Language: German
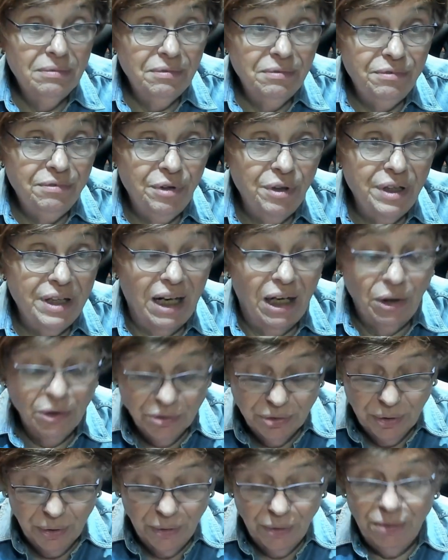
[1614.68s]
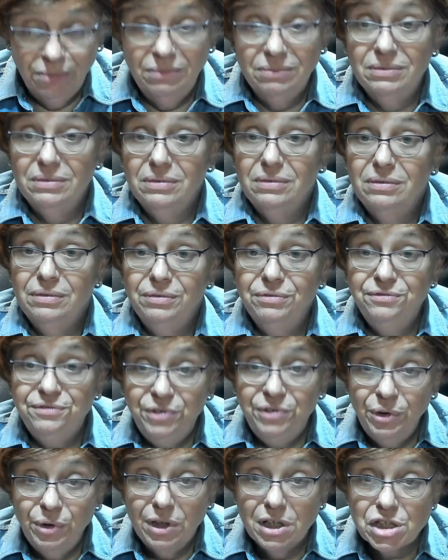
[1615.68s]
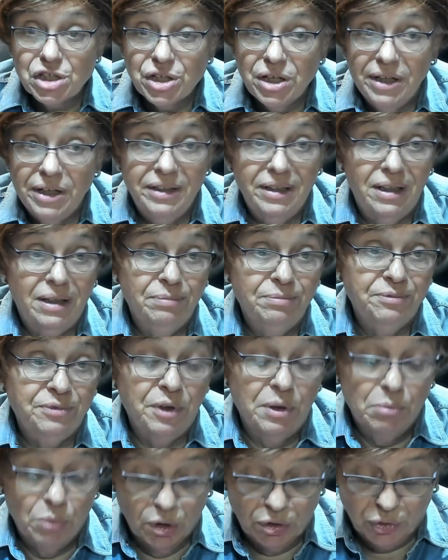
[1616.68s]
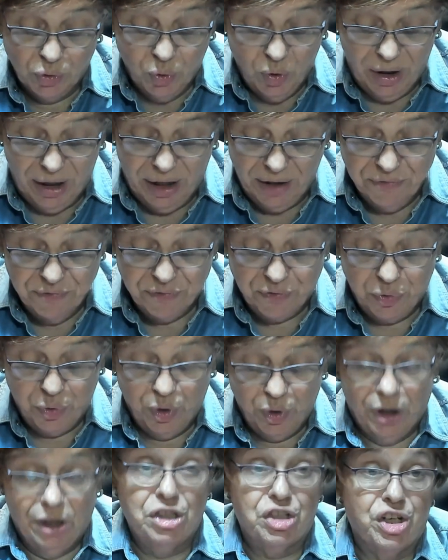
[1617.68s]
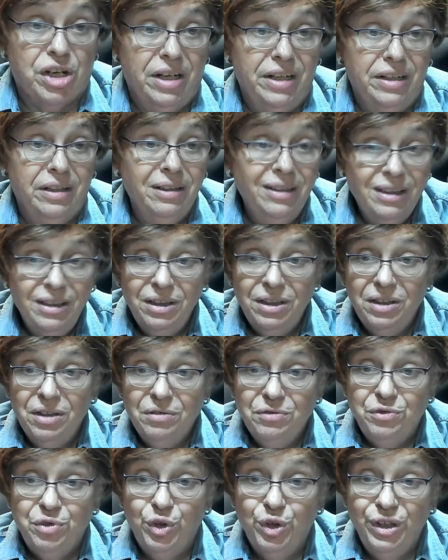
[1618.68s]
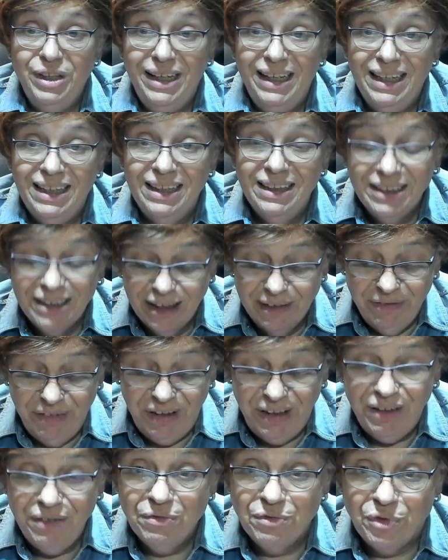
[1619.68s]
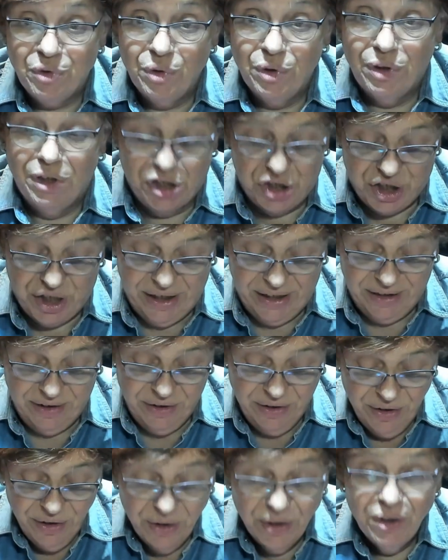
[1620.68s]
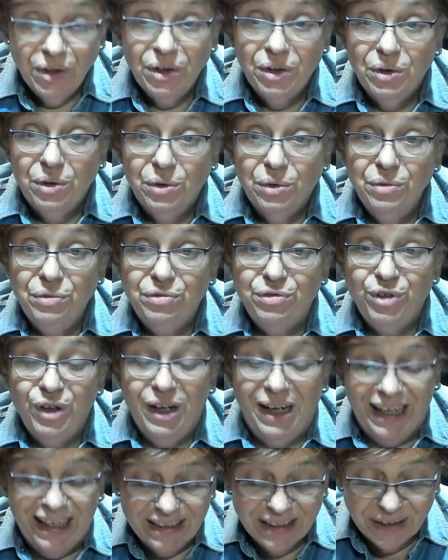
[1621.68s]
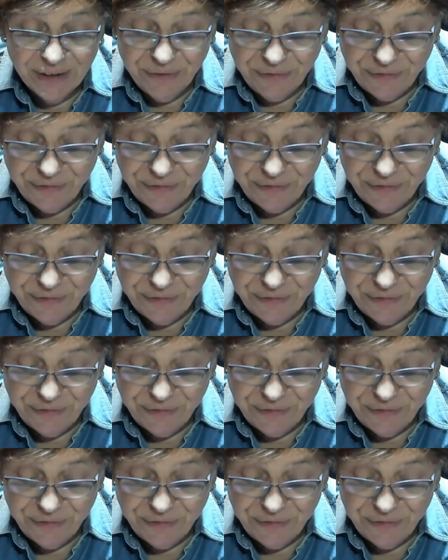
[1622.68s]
für ein Auto einen Führerschein haben, für ein Motorrad einen Führerschein, für einen LKW einen Führerschein und für andere